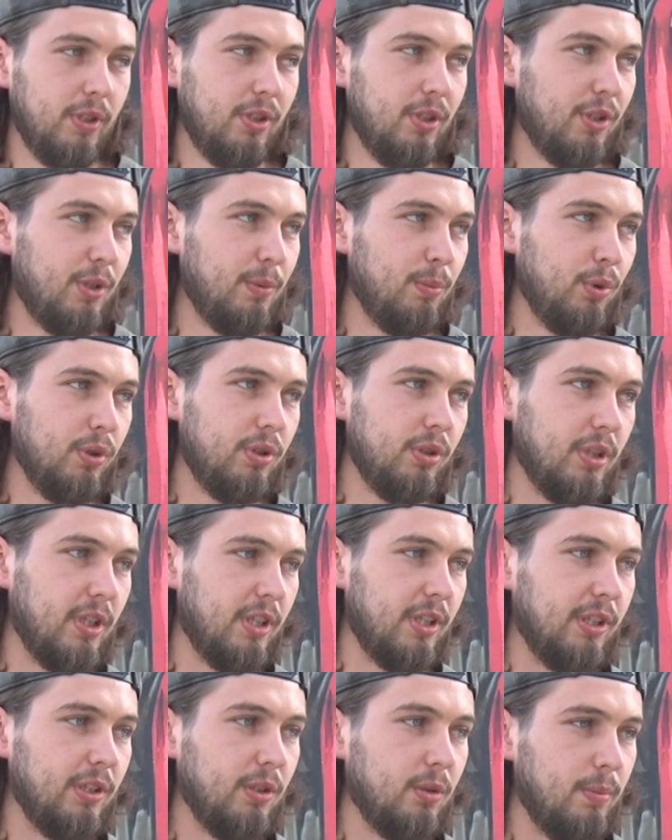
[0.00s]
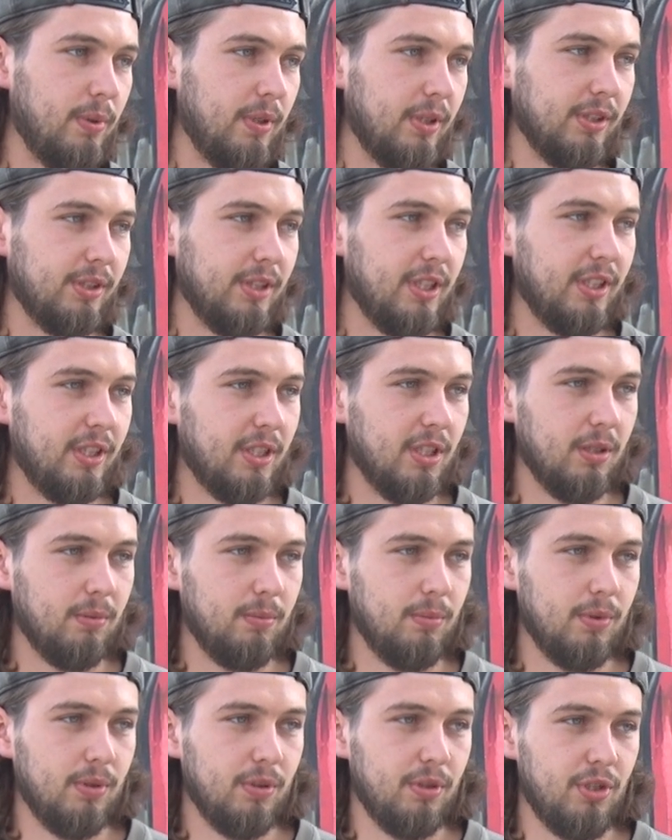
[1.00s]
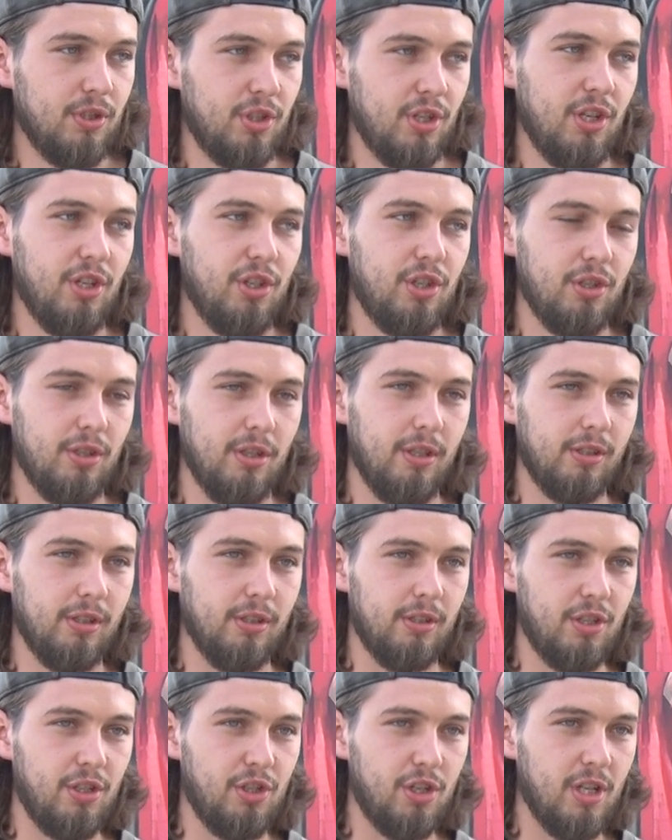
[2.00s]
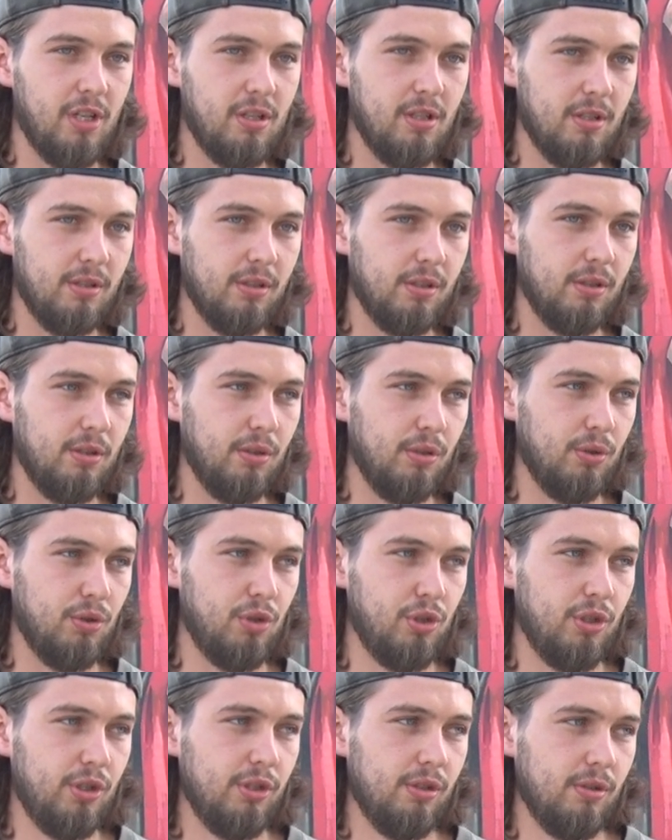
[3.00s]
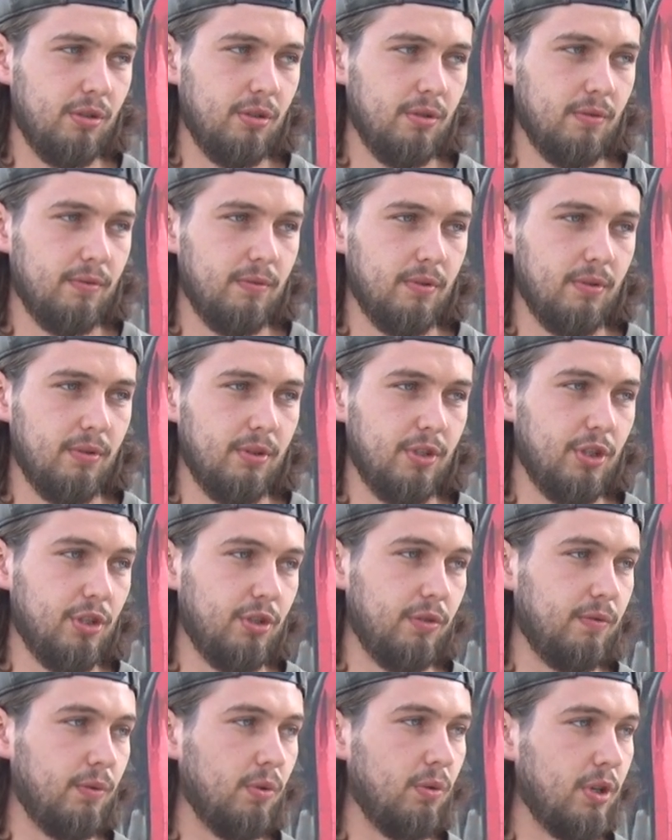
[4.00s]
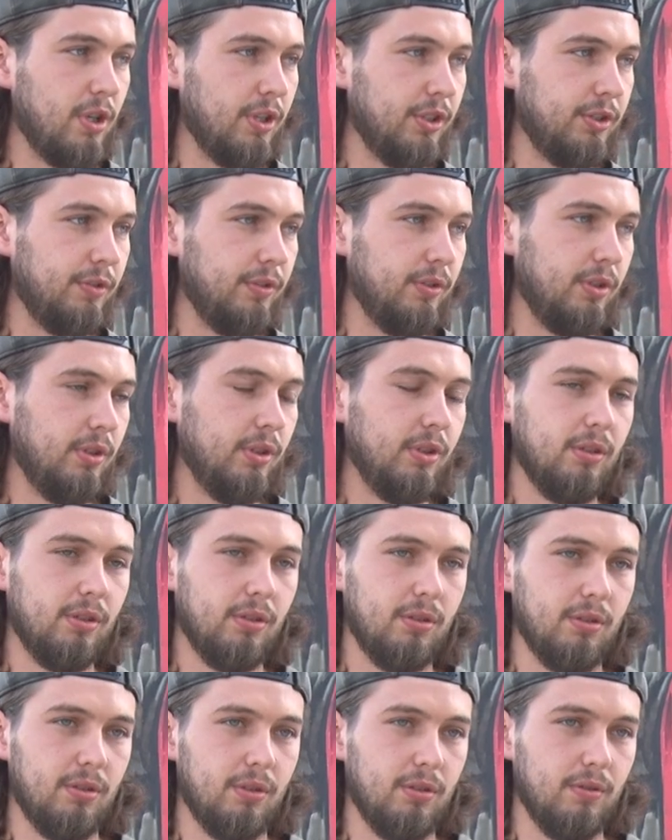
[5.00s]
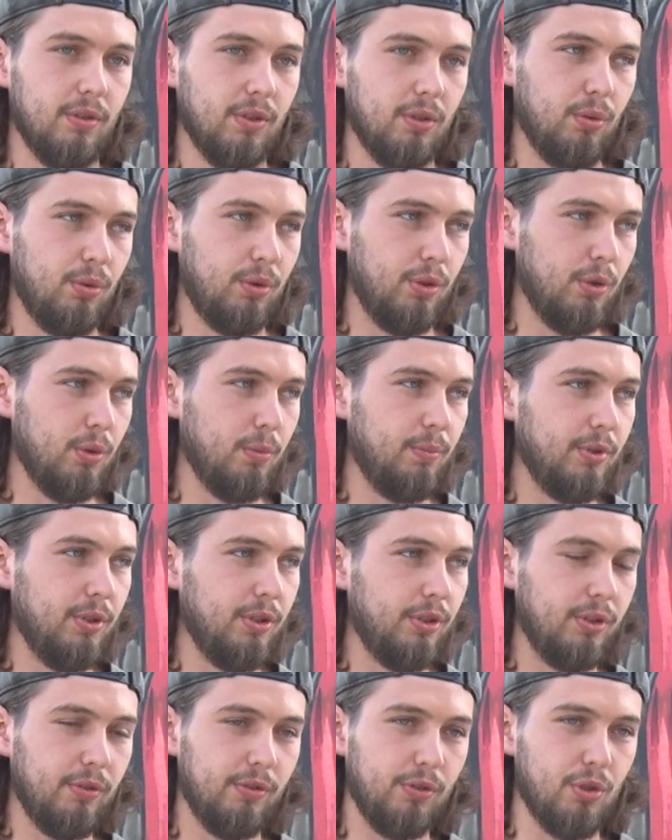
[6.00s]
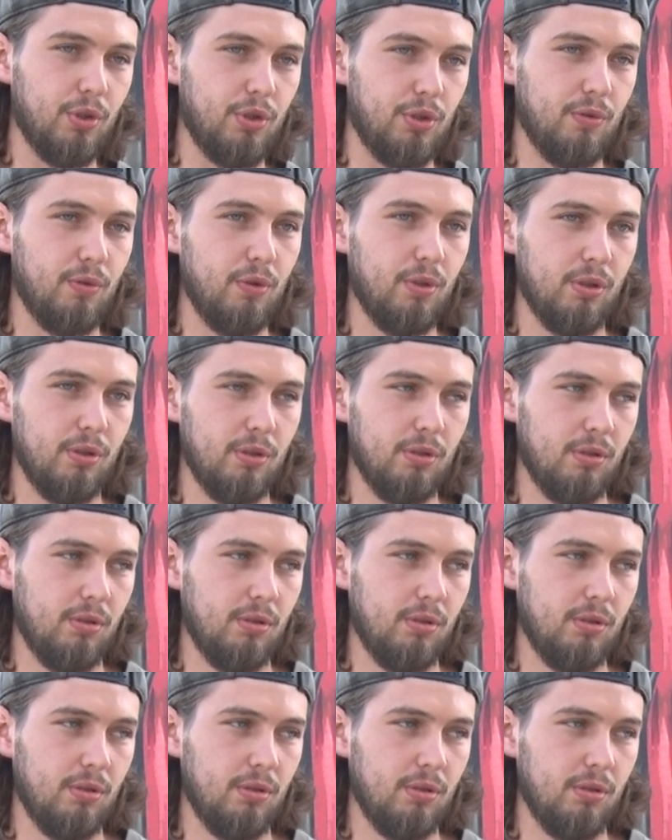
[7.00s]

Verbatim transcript: этой работе я хотел показать, как бы женщина – это начало, она дает жизнь, она держит в руках цветы. Вокруг нее птицы, все живое.